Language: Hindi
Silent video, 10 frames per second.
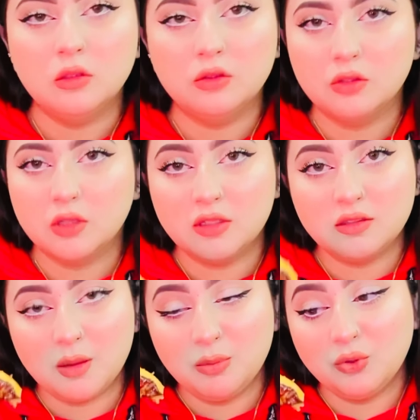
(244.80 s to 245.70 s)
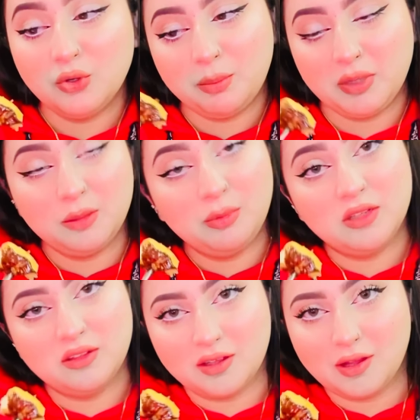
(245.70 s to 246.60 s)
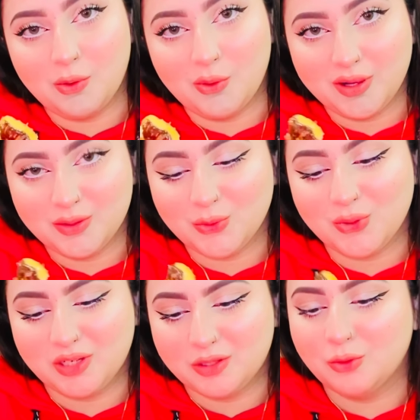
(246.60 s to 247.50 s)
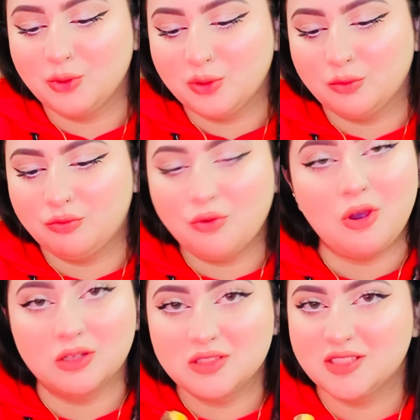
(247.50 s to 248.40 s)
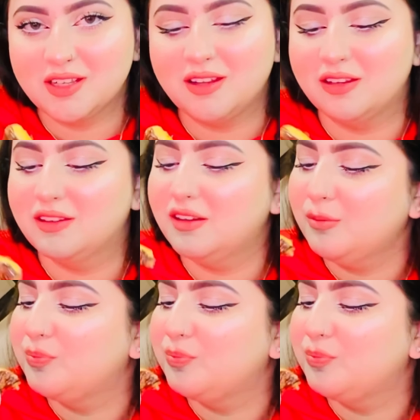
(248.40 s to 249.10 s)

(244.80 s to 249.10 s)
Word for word: तो गैस आप लोगों ने पहली बार देखा होगा डोनट को फॉक से खाना ना